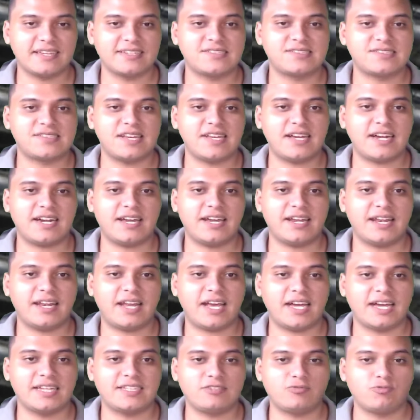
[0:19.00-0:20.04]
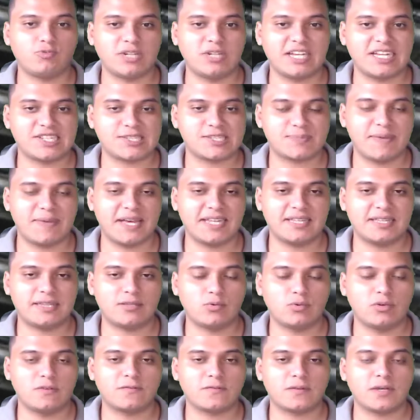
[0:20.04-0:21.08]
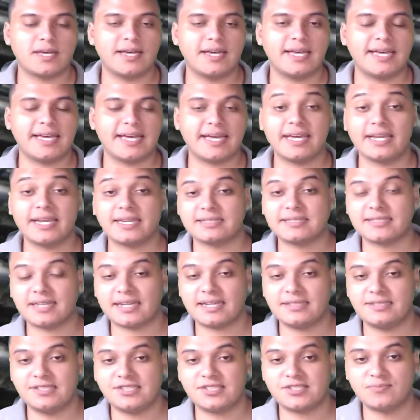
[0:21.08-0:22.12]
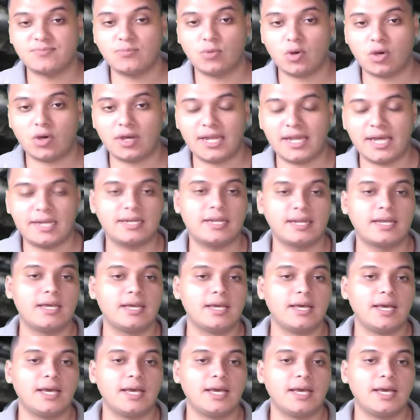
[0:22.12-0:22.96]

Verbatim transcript: سعر الحديد والأسمنت وفق آخر تحديث معلن